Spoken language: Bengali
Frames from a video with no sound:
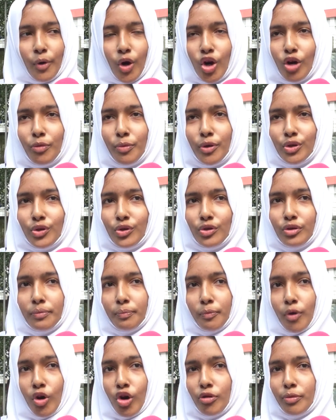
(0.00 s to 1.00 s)
বঙ্গবন্ধু
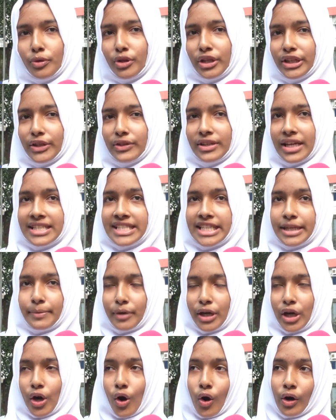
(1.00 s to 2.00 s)
বঙ্গবন্ধু কিন্তু তার
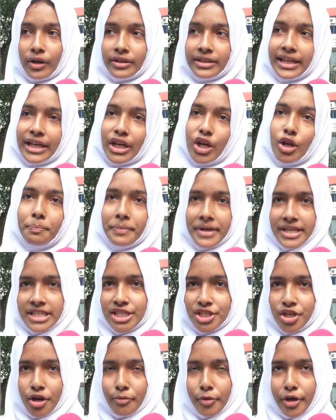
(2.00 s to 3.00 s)
জীবনের অর্ধেকেরও
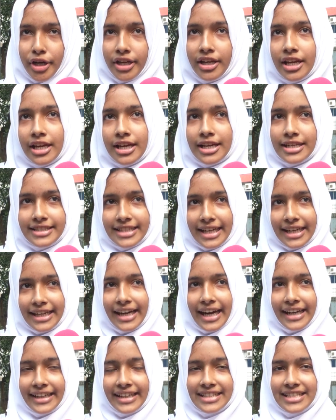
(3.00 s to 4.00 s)
বেশি সময়
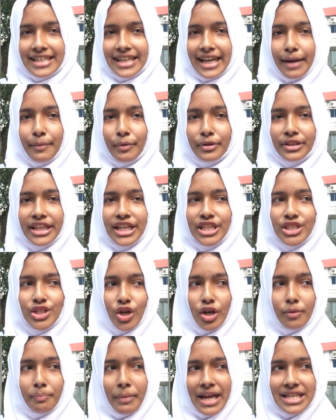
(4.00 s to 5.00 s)
জেলে কাটিয়েছিলেন এবং তিনি
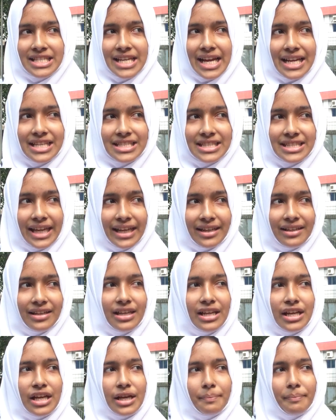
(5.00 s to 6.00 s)
যখন বাসায় আসতেন
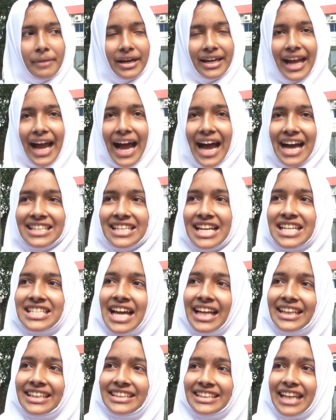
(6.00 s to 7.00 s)
মানে
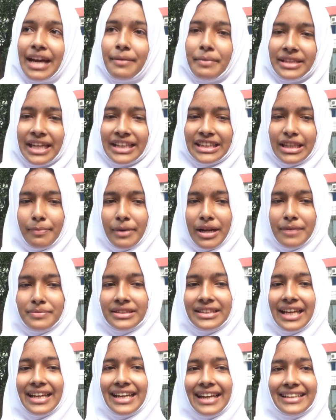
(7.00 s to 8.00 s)
আসার সাথে সাথে আমরা দেখতে
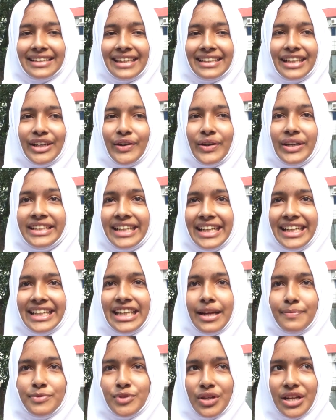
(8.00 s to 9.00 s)
পেলাম যে তার একটা একটা করে
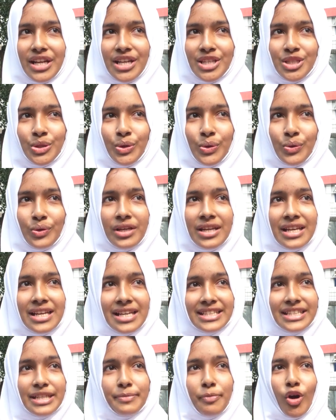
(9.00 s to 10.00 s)
টেলিগ্রাম চলে আসতো
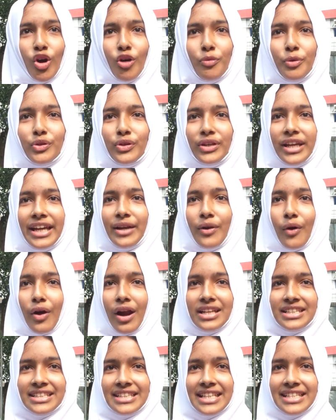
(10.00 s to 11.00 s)
যে বঙ্গবন্ধুকে
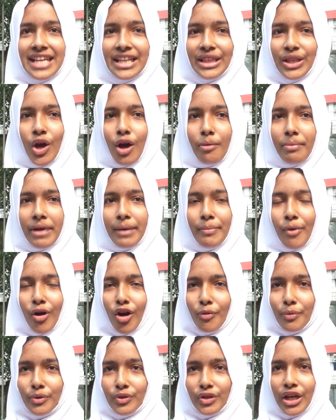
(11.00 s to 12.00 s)
করাচিতে যেতে হবে
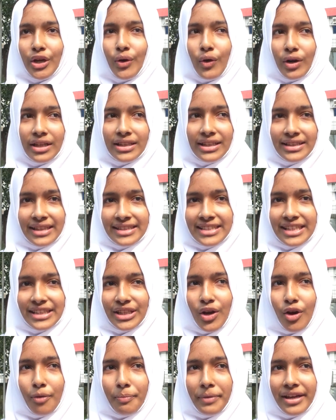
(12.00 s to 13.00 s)
বঙ্গবন্ধুকে কলকাতাতে
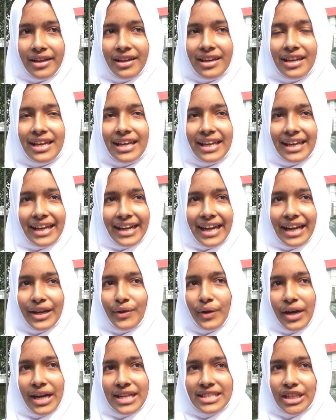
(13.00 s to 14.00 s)
যেতে হবে
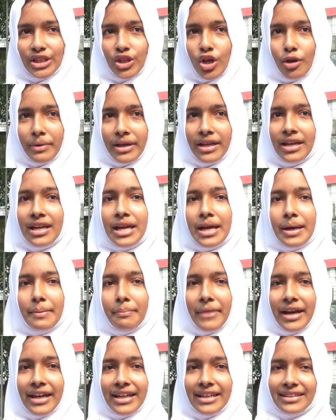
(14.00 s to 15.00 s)
এখানে ওখানে যেতে হবে
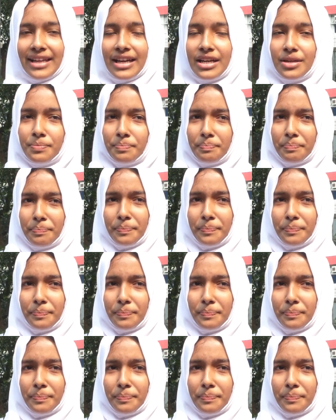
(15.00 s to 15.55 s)
মানে তার